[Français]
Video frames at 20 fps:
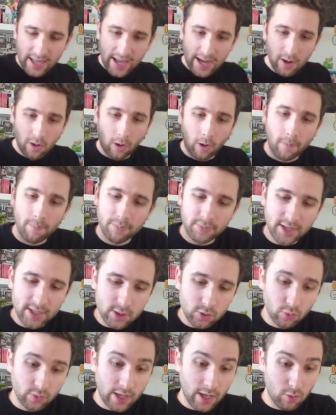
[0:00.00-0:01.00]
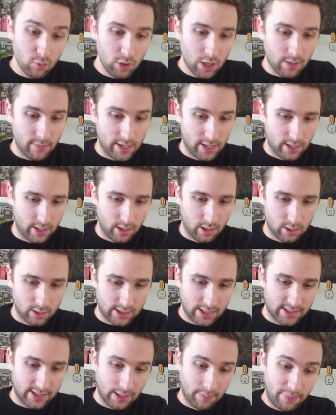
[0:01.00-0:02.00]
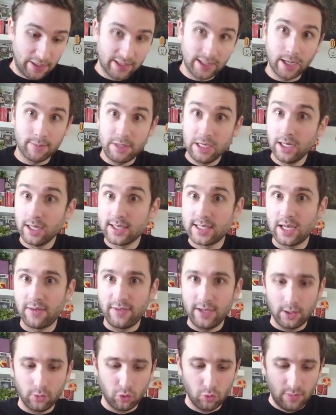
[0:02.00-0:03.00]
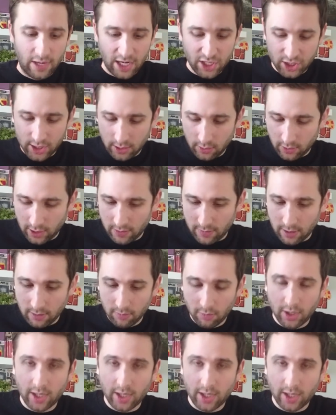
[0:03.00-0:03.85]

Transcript: Alors, qu'est-ce qu'on a Oula, ça ben, ça tient pas très bien. Ça vient de me lâcher dans les mains.